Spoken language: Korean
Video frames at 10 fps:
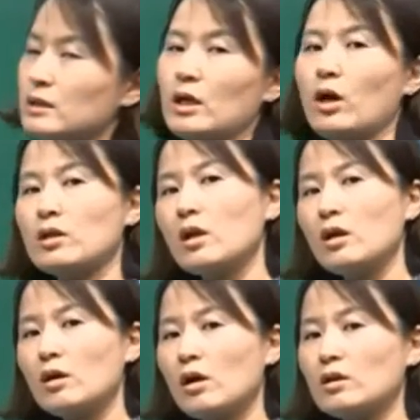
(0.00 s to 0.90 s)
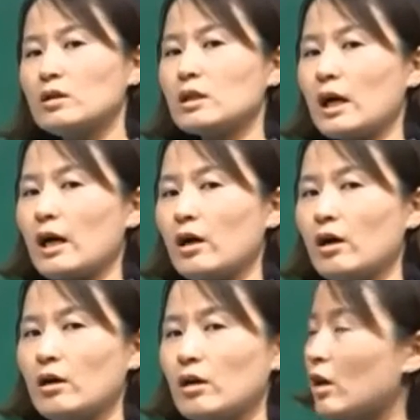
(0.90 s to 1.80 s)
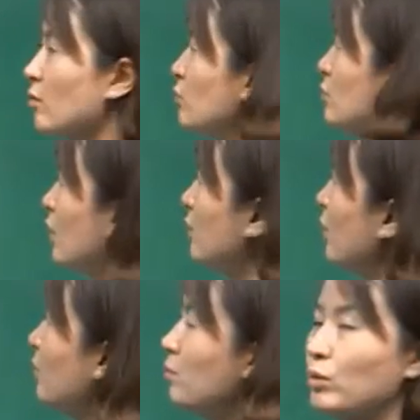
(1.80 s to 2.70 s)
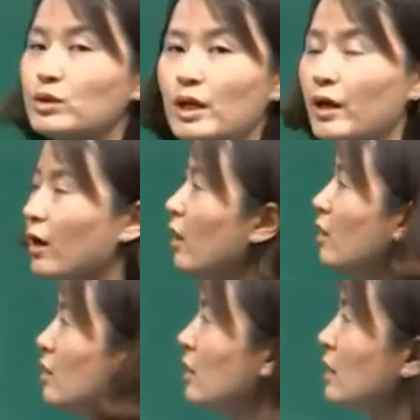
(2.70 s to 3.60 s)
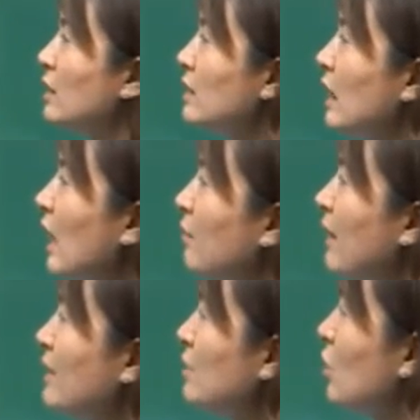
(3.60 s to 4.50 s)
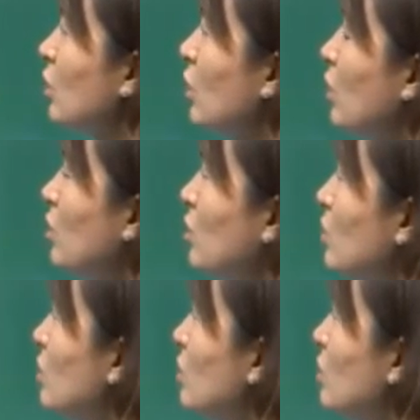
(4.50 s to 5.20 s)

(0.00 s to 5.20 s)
자, 어떤 거 넣을까요? 여러분 한번 보세요. 잡았어요.